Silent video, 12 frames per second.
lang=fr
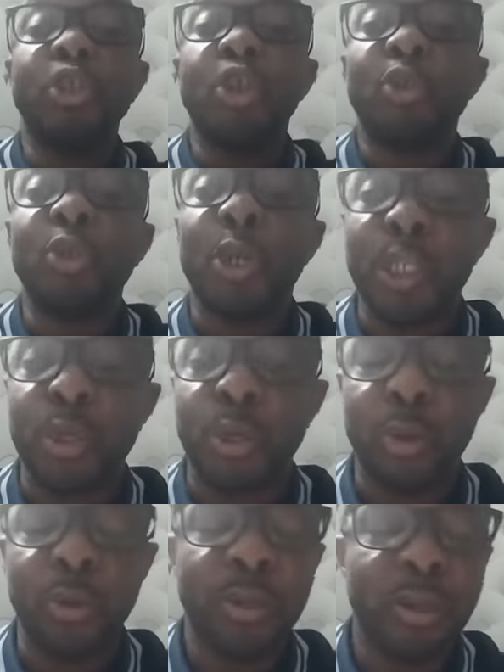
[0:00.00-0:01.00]
je suis
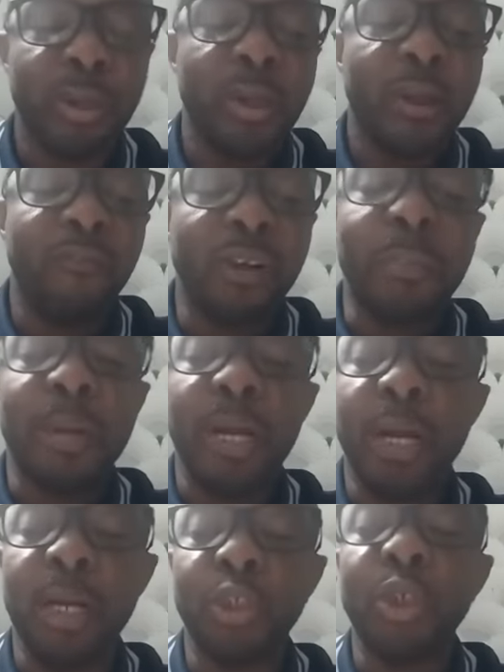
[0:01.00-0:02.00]
ridicule,
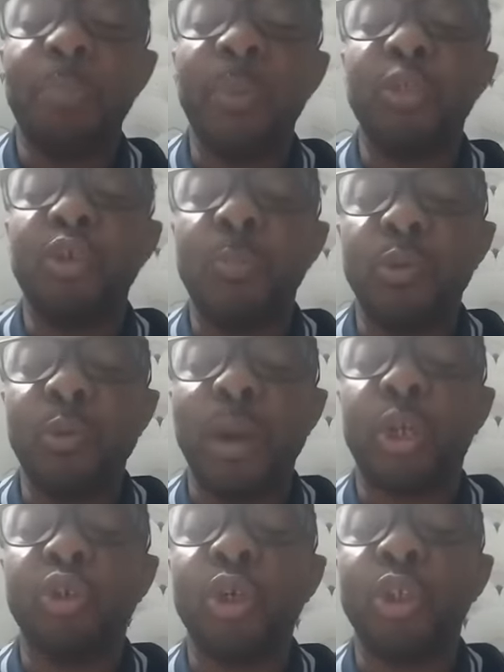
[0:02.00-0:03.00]
vraiment, j'ai prie Dieu pour toi
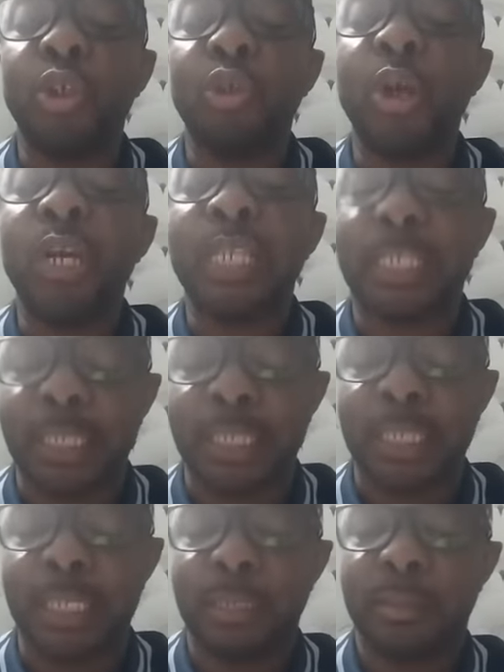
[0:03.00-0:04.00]
que Dieu te donne la
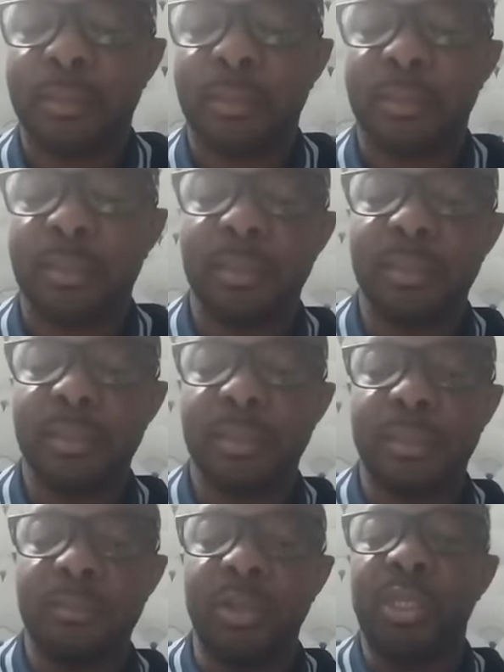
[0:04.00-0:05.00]
santé.
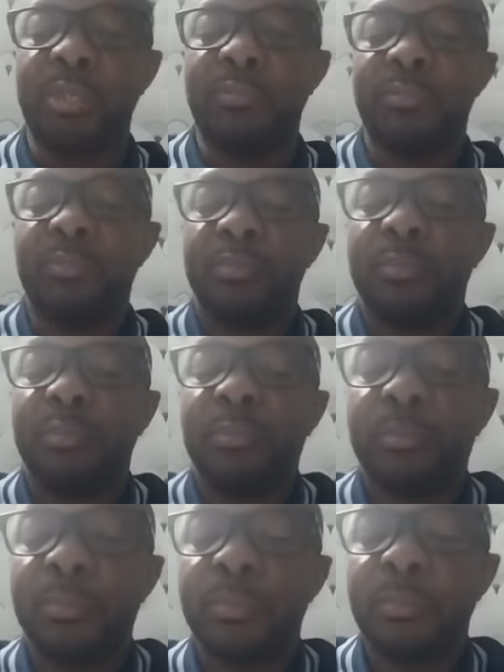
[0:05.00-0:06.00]
Oui.
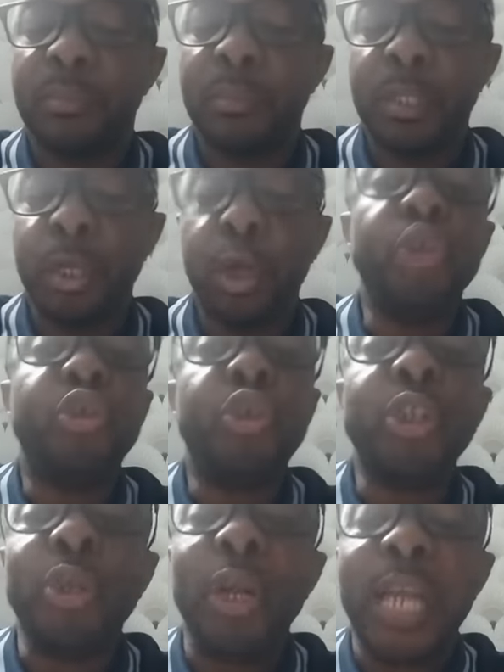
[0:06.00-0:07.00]
Que Dieu te
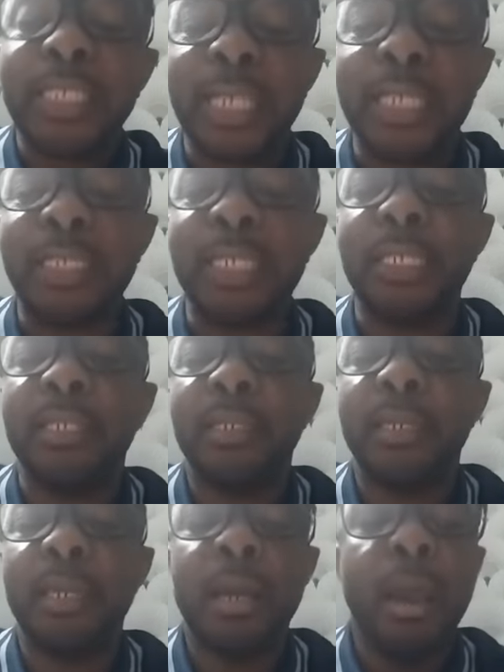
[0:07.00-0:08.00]
donne la santé.
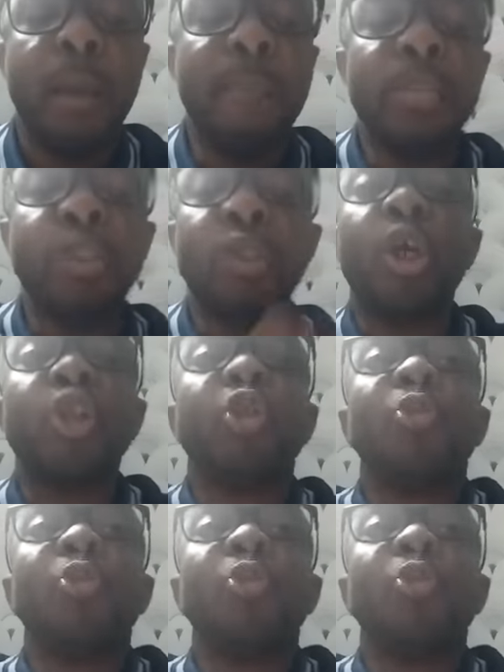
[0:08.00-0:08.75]
Mais ce que tu